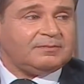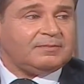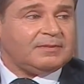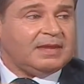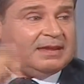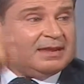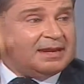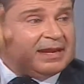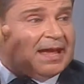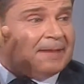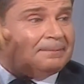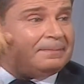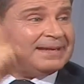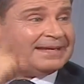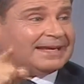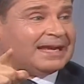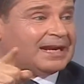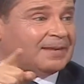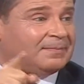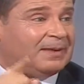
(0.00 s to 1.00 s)
برافو حب
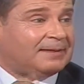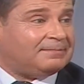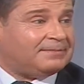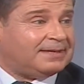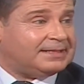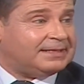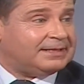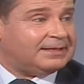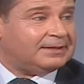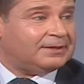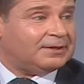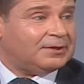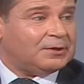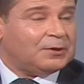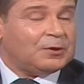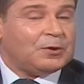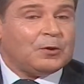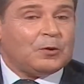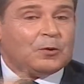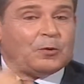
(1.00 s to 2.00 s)
نكرم حمادي
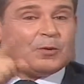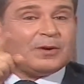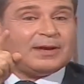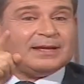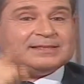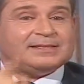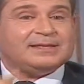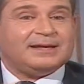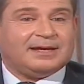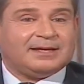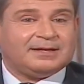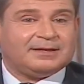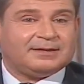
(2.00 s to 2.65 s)
برافو وقد صار